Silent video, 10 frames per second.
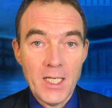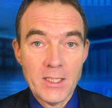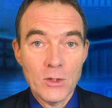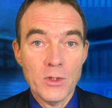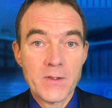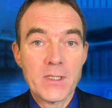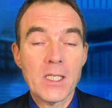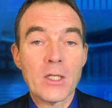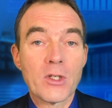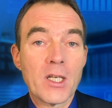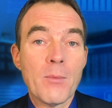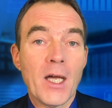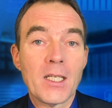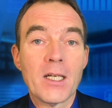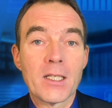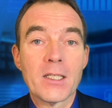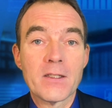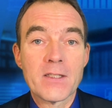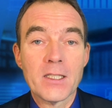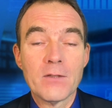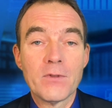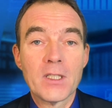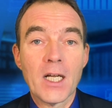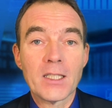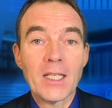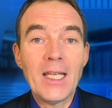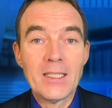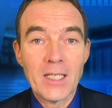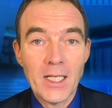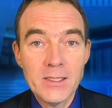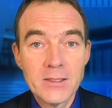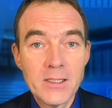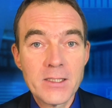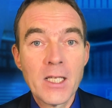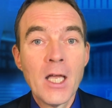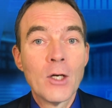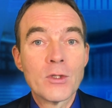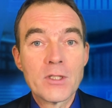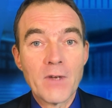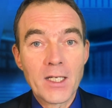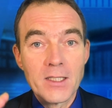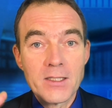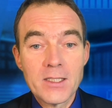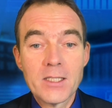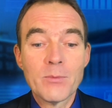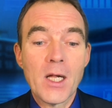die im 4D Asset Oszillator und im Anlagezertifikat enthalten ist.